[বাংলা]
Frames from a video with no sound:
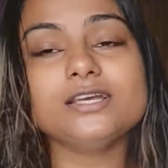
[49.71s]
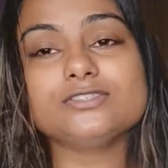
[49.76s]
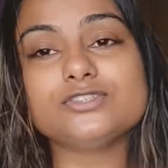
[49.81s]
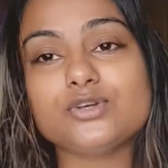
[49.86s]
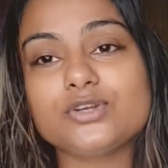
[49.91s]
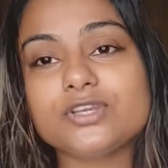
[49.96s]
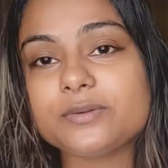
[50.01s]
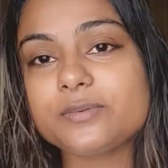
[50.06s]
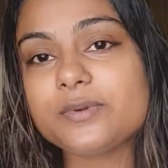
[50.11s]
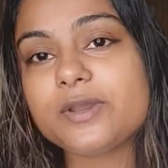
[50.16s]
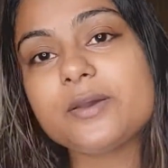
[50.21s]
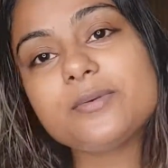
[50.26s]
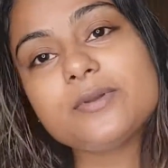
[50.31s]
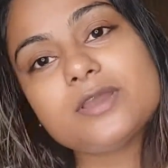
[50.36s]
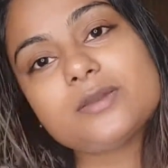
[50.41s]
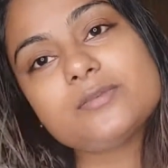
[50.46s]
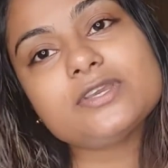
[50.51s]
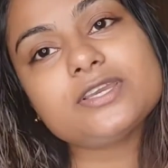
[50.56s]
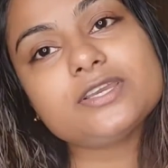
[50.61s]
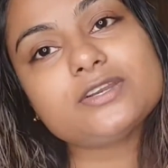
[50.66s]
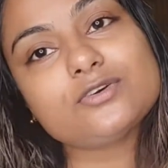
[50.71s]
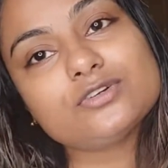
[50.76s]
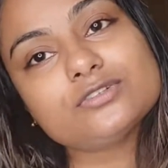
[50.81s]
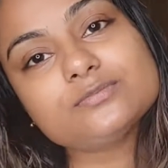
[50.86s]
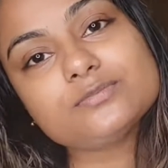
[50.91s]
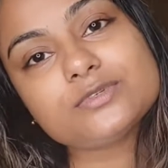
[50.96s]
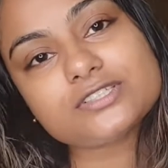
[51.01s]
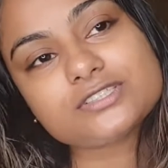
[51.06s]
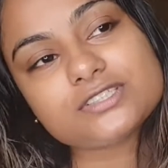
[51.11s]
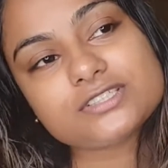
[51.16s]
তো কিভাবে আমি কোন
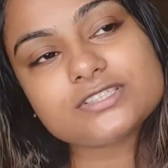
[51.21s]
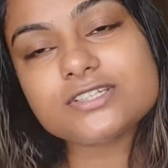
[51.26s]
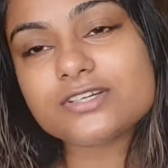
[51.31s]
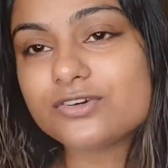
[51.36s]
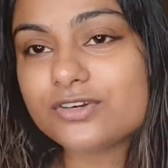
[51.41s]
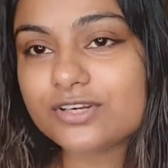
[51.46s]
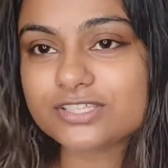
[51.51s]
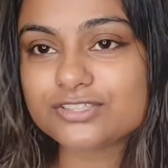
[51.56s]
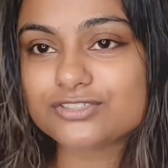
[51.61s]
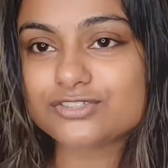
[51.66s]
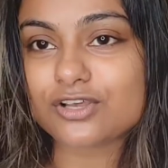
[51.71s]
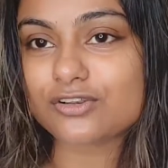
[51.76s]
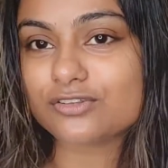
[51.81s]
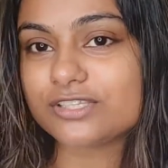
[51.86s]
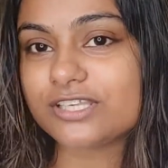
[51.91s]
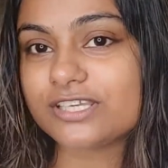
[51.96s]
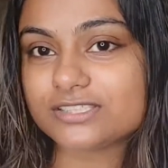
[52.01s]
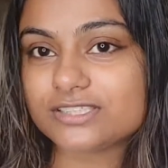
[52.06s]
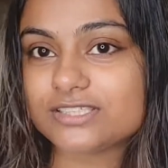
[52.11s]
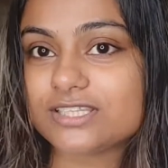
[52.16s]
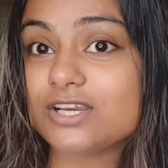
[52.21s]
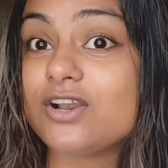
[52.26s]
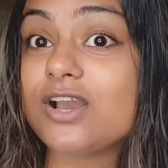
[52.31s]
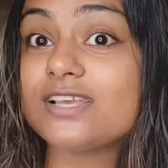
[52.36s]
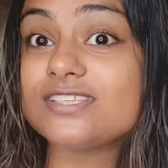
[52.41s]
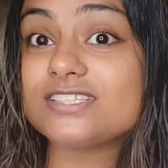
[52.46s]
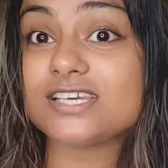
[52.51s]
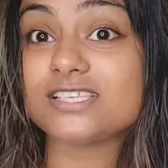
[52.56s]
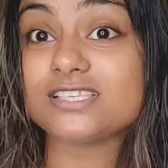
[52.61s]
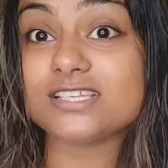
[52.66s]
প্রসেসে করি চলো দেখতে থাকো
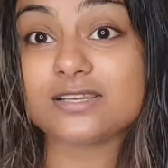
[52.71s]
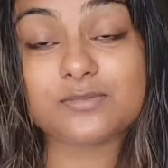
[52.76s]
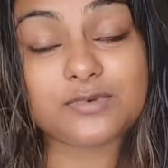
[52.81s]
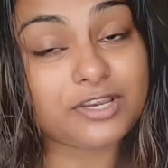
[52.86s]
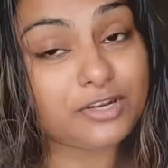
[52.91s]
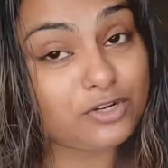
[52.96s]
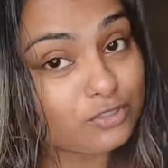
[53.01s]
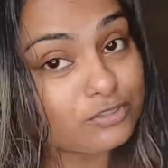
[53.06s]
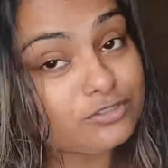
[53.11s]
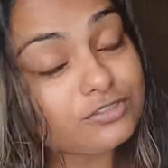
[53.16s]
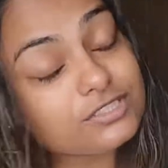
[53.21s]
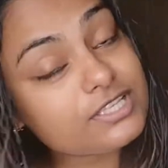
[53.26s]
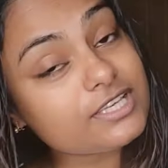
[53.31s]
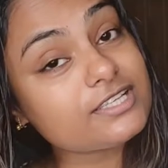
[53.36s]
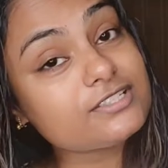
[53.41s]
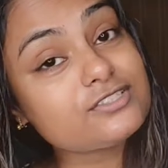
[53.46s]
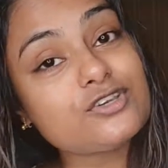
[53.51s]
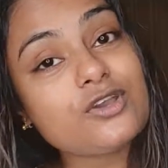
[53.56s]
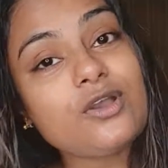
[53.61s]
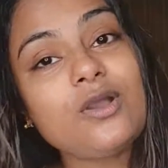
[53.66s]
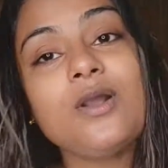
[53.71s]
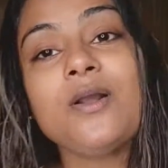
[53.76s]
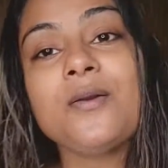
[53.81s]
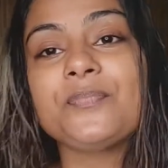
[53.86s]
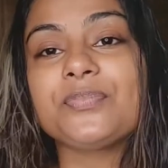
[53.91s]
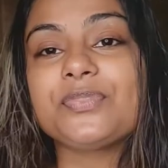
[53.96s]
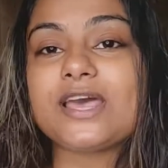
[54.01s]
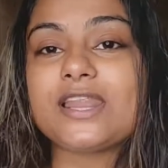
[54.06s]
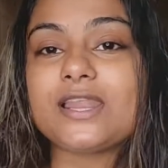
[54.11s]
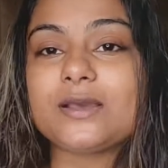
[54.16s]
আর যারা যারা আমাকে নতুন দেখছো
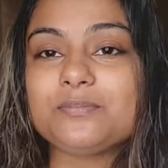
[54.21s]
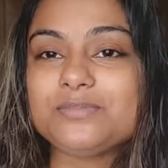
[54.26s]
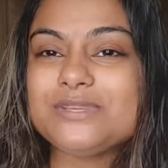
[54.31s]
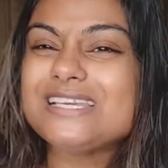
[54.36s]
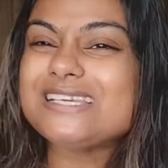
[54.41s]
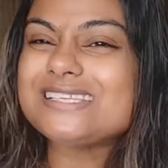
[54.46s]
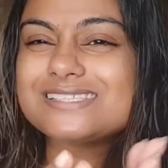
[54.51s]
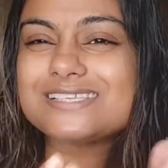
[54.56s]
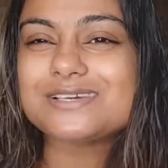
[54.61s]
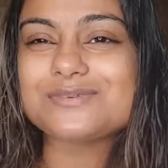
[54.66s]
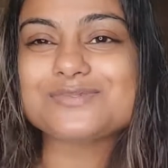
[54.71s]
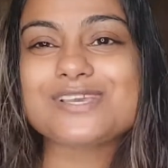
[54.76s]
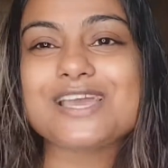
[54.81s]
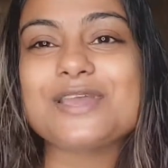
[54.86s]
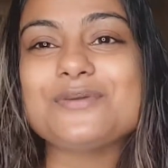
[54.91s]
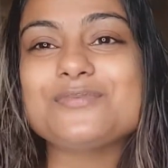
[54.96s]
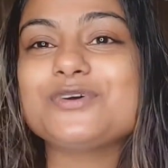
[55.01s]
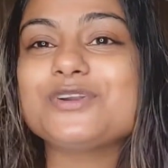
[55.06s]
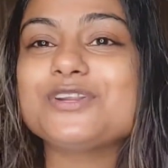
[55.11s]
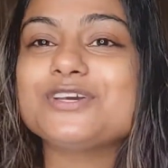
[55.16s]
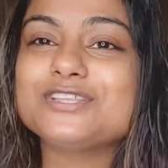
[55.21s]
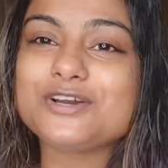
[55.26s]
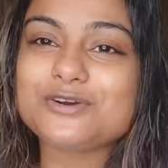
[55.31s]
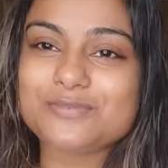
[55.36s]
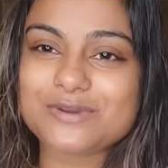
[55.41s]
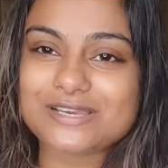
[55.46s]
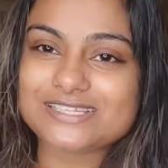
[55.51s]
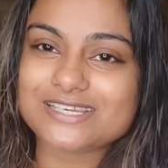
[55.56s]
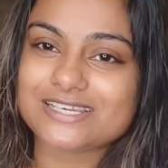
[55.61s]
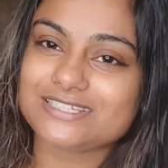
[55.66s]
তারা প্লিজ সাবস্ক্রাইব করে দাও
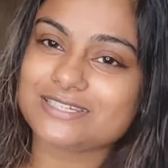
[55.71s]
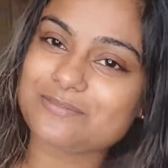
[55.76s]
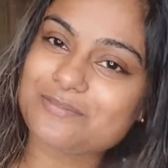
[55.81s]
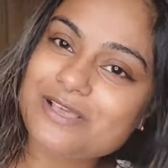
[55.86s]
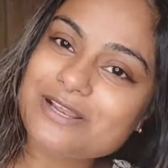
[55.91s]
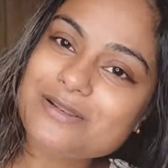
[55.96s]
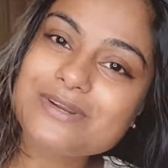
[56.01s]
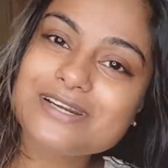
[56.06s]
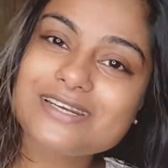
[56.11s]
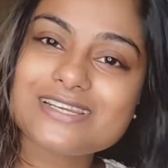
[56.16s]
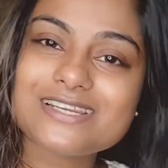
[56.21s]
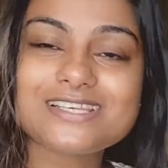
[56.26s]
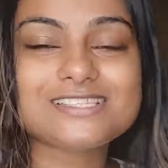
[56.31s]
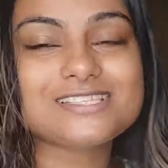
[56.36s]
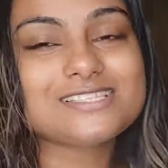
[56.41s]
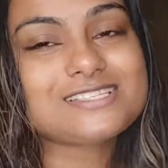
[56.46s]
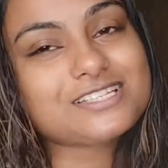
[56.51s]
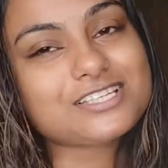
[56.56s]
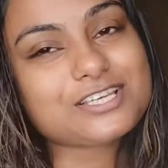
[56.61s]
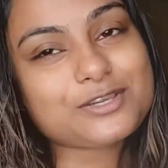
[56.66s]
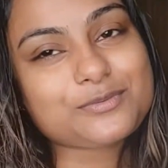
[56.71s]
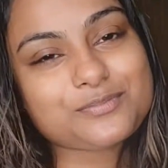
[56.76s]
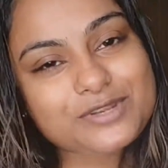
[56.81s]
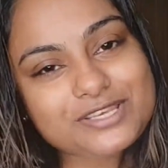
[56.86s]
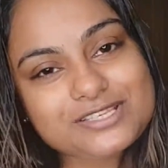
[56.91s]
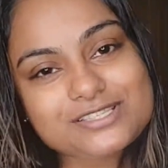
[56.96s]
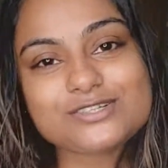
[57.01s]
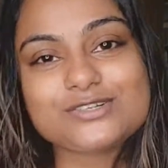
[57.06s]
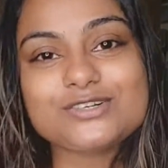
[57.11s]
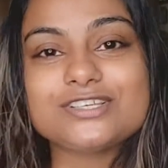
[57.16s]
পাশে একটা বেল বাটন আছে সেটাকে
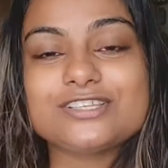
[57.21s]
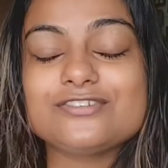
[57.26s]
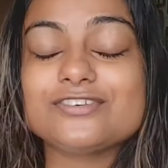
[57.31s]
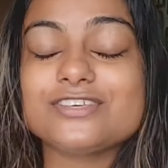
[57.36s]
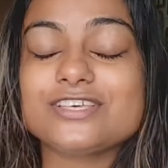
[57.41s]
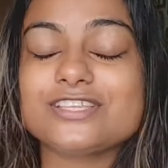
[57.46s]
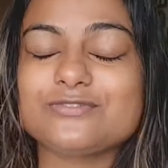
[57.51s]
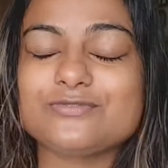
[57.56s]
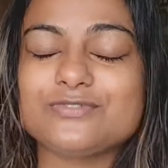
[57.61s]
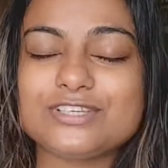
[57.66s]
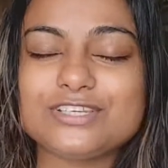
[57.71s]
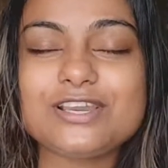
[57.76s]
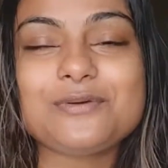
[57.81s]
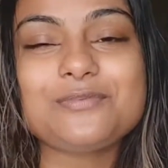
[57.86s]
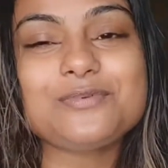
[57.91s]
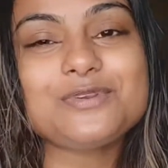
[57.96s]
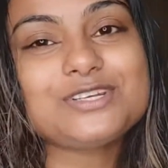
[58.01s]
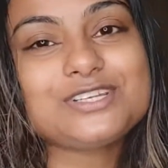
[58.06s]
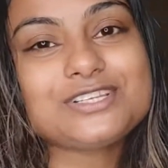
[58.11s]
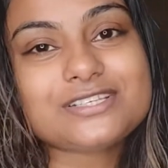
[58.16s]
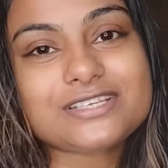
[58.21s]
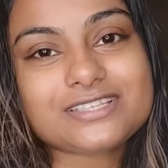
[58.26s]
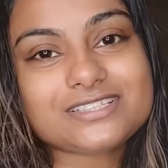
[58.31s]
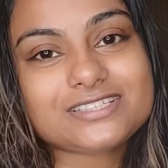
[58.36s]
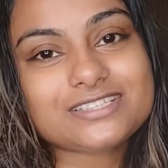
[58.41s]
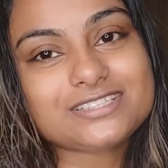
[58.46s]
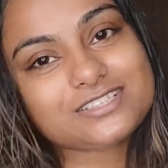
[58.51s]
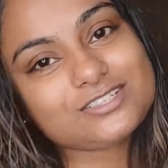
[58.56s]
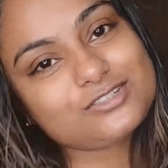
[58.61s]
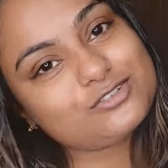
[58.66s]
প্রেস করে দাও যাতে ভিডিও আপলোডের সাথে
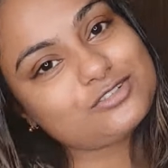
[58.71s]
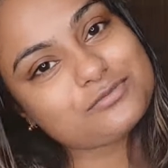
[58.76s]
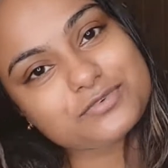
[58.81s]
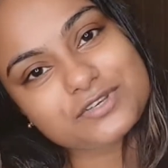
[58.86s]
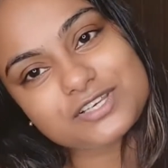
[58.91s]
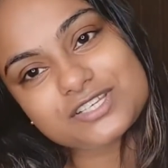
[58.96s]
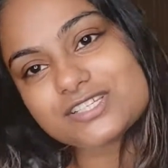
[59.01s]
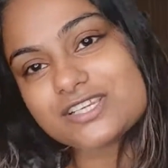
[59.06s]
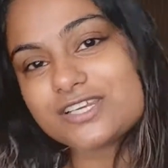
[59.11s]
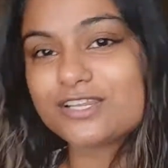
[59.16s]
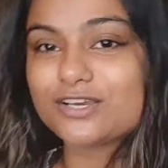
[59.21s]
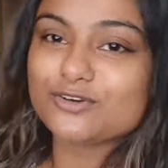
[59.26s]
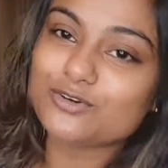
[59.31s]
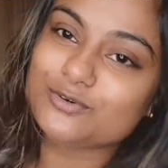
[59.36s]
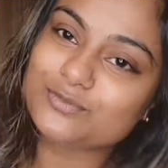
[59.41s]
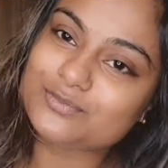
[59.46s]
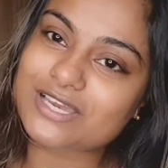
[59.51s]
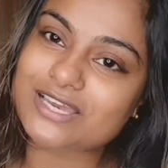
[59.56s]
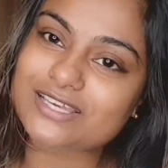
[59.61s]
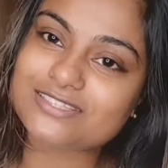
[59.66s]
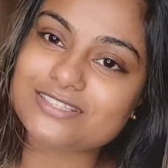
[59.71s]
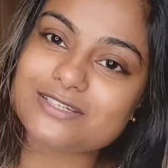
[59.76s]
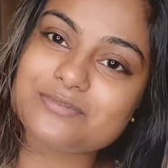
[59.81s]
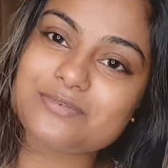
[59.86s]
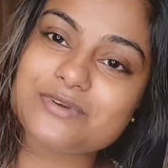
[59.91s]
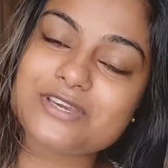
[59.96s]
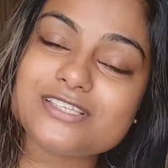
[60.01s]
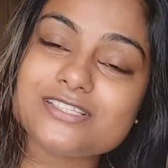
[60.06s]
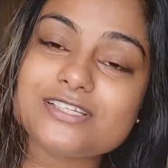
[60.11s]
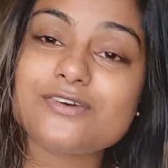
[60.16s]
সাথে নোটিফিকেশনটা খুব তাড়াতাড়ি
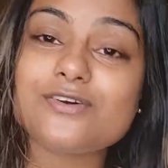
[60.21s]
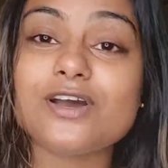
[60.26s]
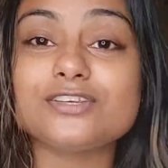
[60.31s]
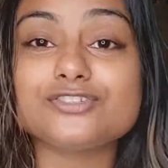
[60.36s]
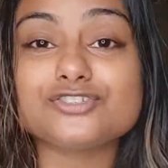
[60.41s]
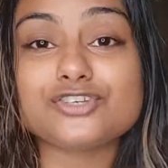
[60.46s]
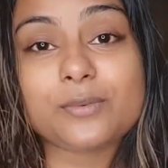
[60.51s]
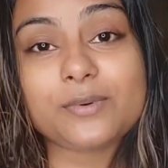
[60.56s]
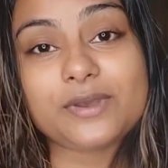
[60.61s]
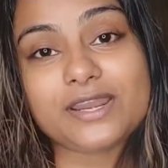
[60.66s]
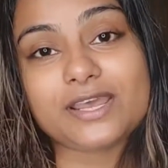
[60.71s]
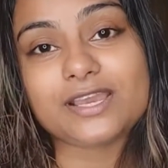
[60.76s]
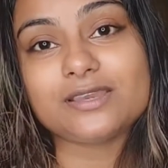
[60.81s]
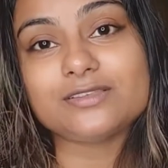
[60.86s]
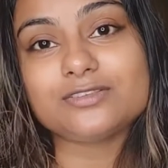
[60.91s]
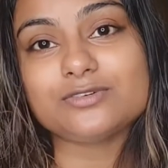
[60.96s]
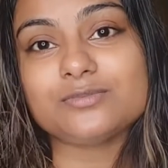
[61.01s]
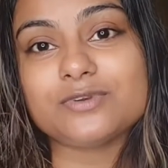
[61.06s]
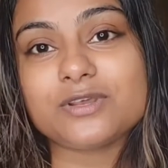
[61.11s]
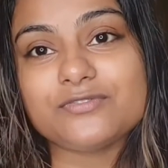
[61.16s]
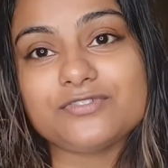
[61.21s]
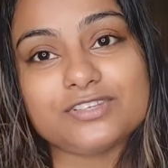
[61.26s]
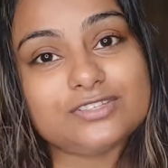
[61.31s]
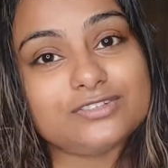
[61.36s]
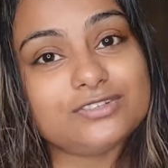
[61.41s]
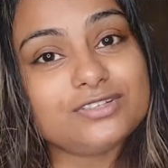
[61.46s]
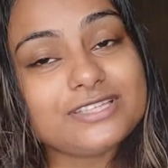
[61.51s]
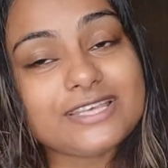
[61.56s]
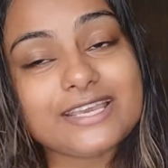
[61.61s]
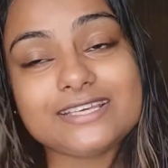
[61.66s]
পেয়ে যাও আর সবার আগে তোমরা
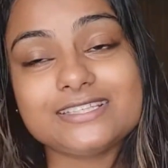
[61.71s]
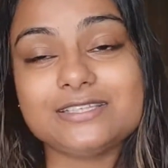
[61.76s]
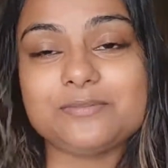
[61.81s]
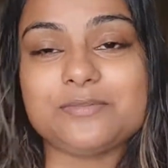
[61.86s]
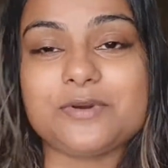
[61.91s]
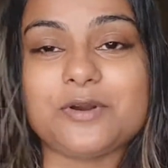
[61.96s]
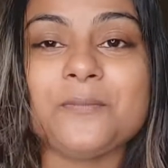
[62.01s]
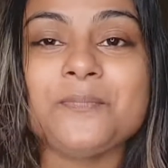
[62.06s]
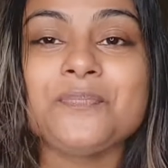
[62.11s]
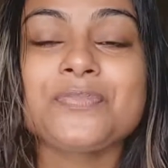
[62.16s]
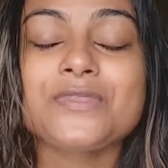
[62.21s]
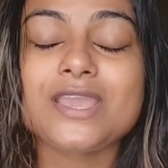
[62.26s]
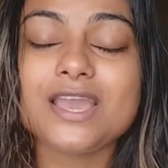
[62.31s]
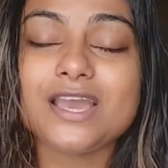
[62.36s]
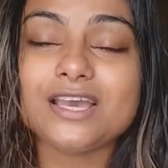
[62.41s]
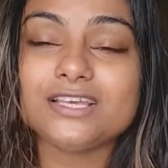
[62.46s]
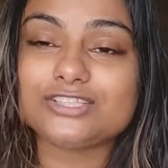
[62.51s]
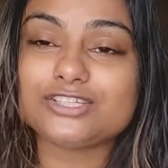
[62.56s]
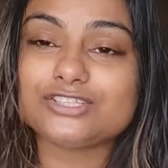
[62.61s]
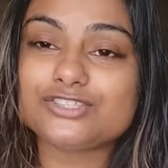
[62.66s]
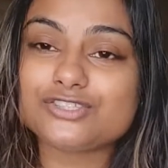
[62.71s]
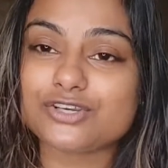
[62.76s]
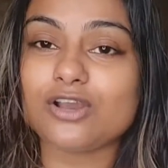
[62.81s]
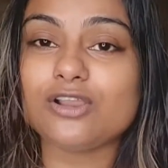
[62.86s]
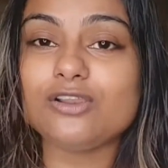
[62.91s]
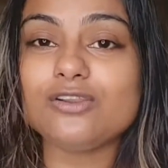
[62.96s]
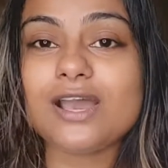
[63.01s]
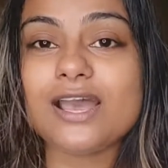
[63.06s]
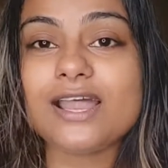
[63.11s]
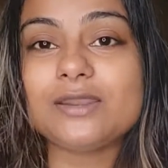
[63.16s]
ভিডিও দেখতে পাও তো
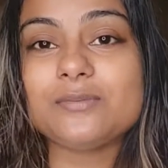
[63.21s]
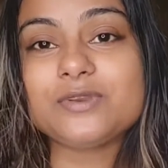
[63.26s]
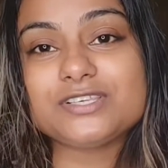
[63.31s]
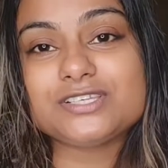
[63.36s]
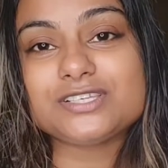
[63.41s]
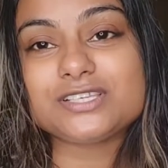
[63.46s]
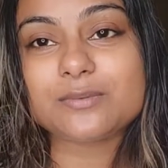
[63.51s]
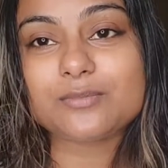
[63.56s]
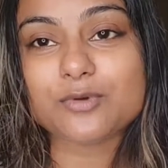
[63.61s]
চলো আর বেশি না